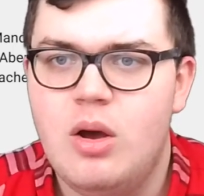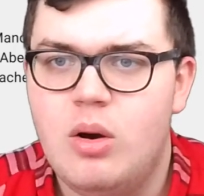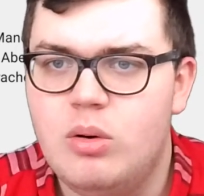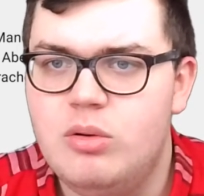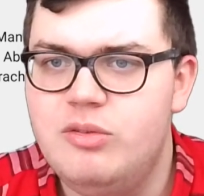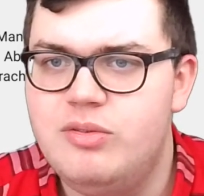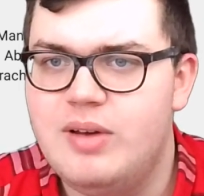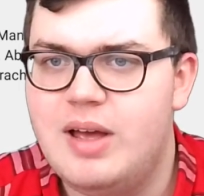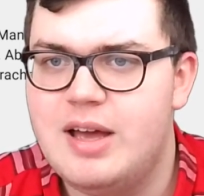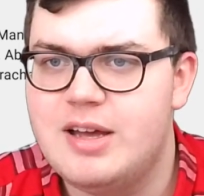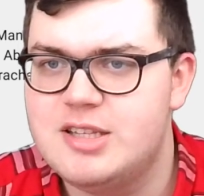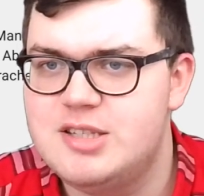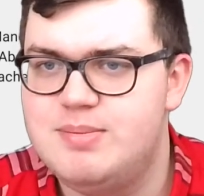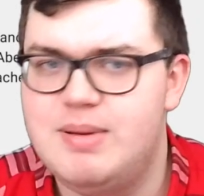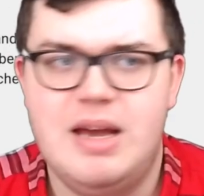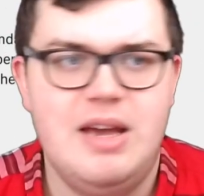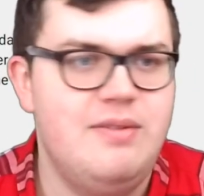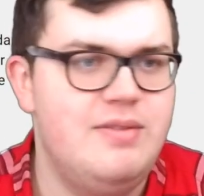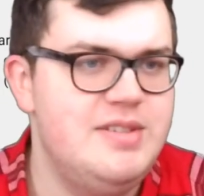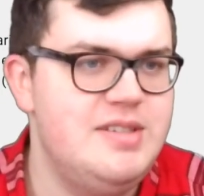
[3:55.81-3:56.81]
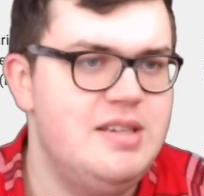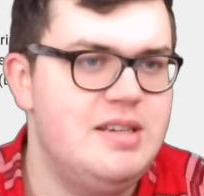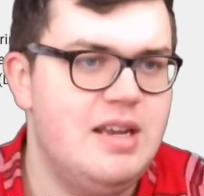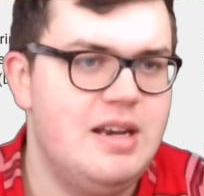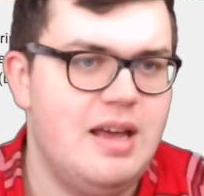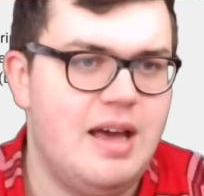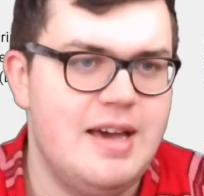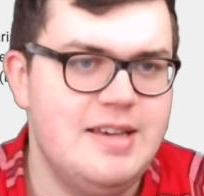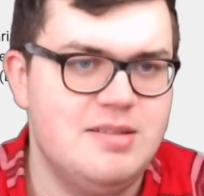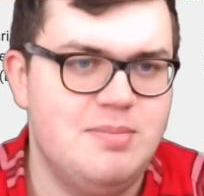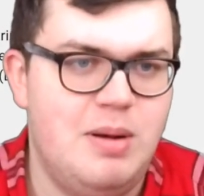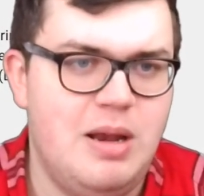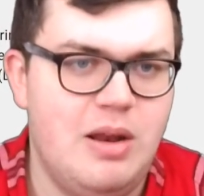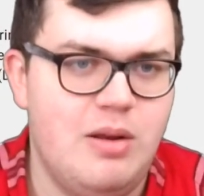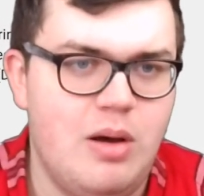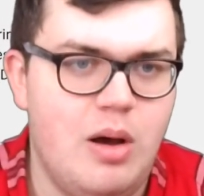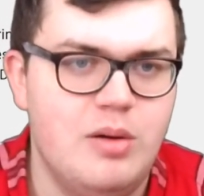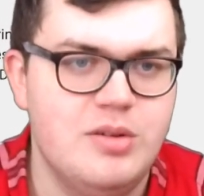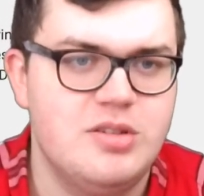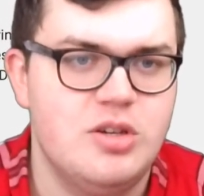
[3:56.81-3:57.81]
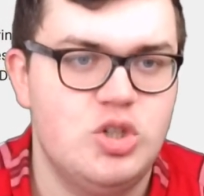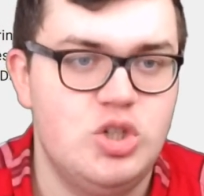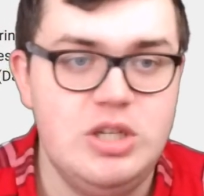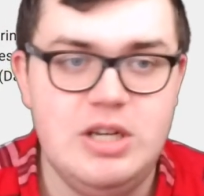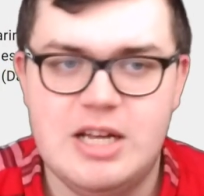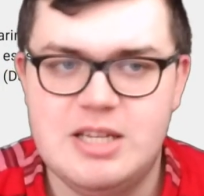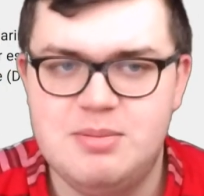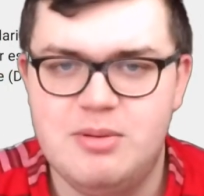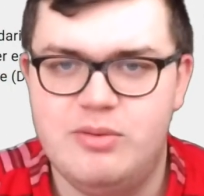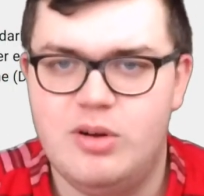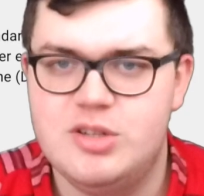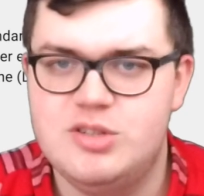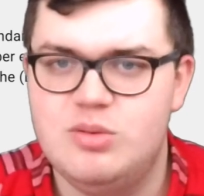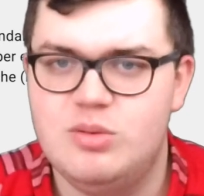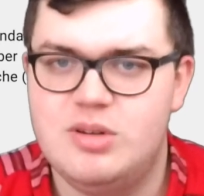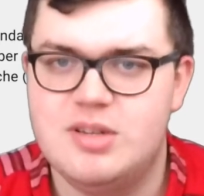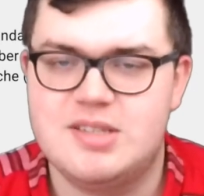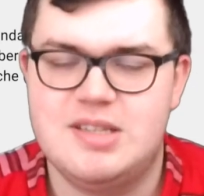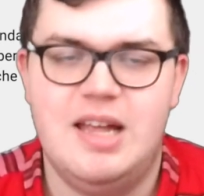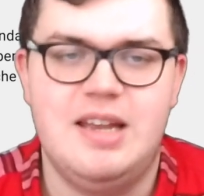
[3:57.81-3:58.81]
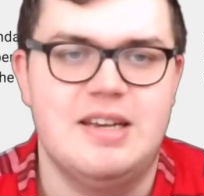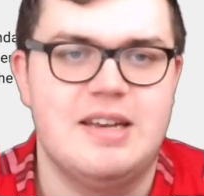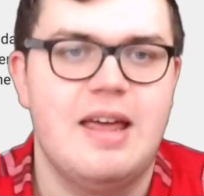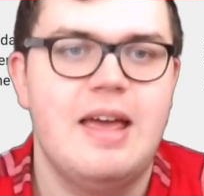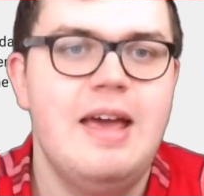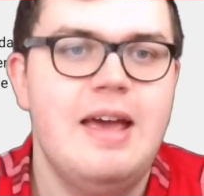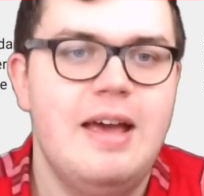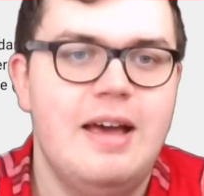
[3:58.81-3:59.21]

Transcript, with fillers: Und Frage 2, wie sieht deine Reiseplanung aus? China als bevorzugtes Land.